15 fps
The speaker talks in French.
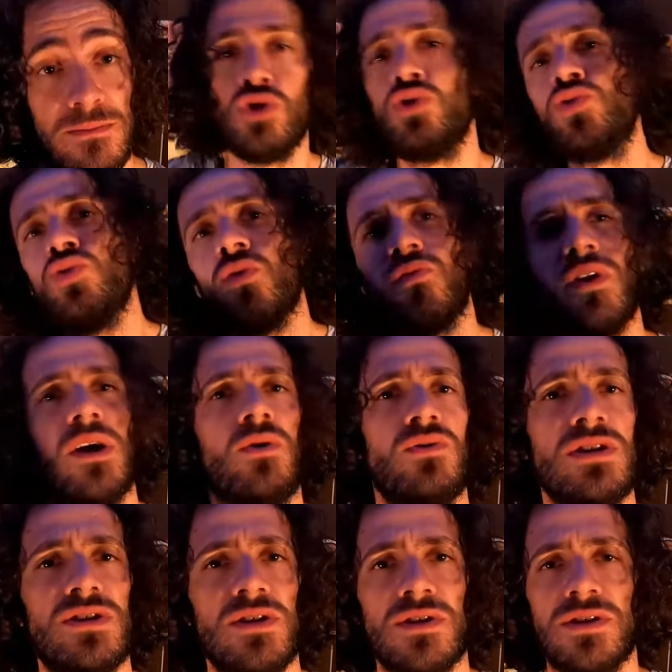Et du coup, on fait la
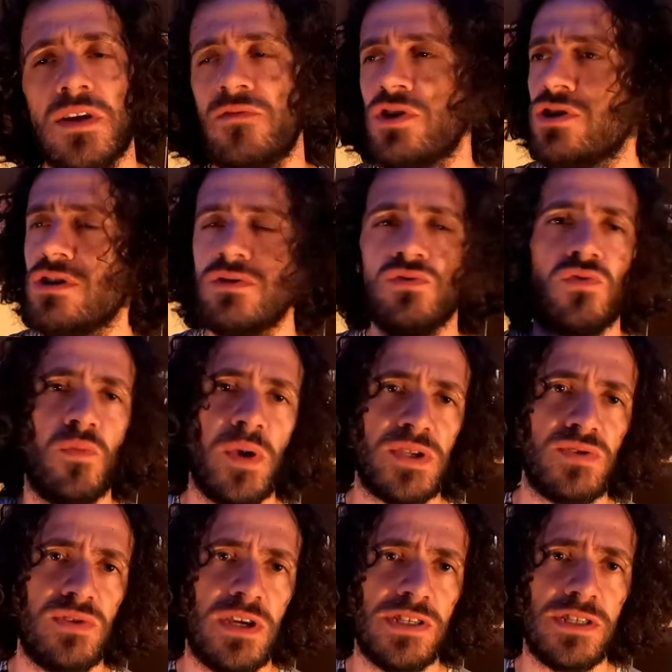connaissance avec des nouveaux
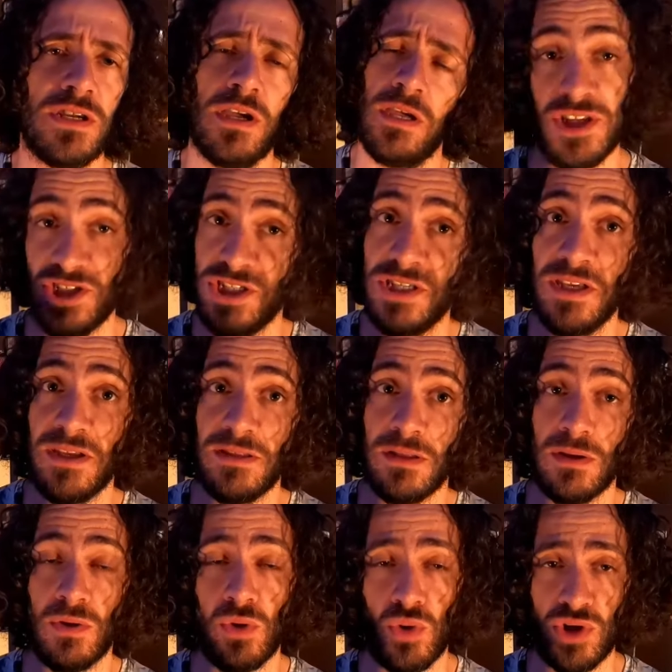personnages. Il y a
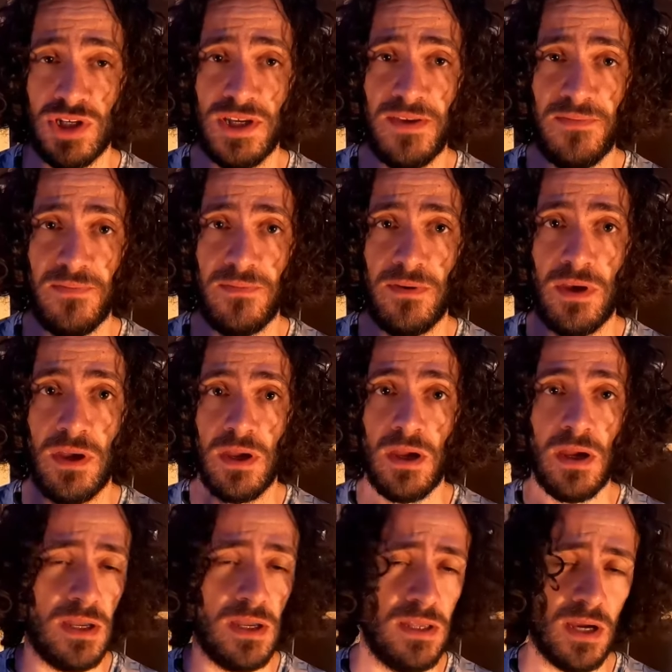Jigen, le chef,
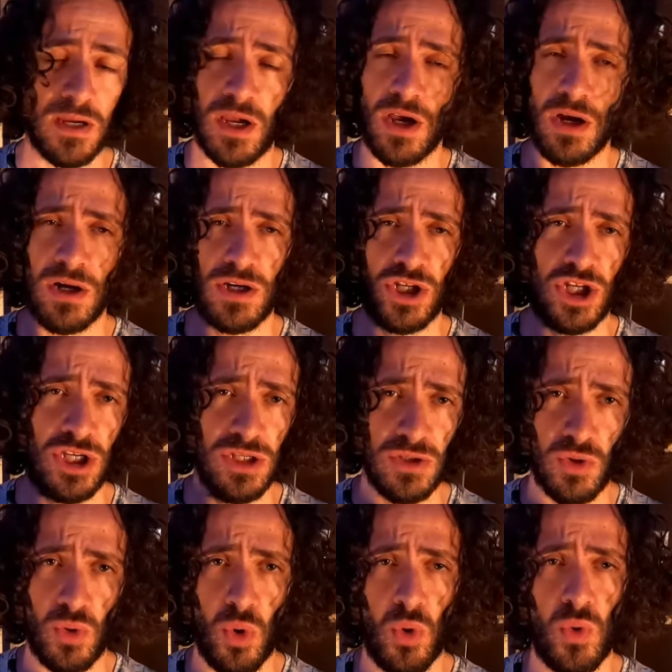il y a Kashin
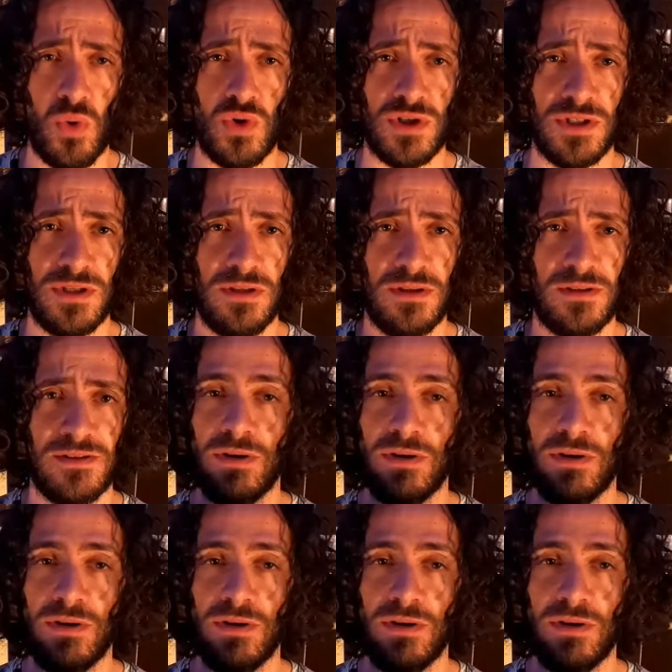Koji.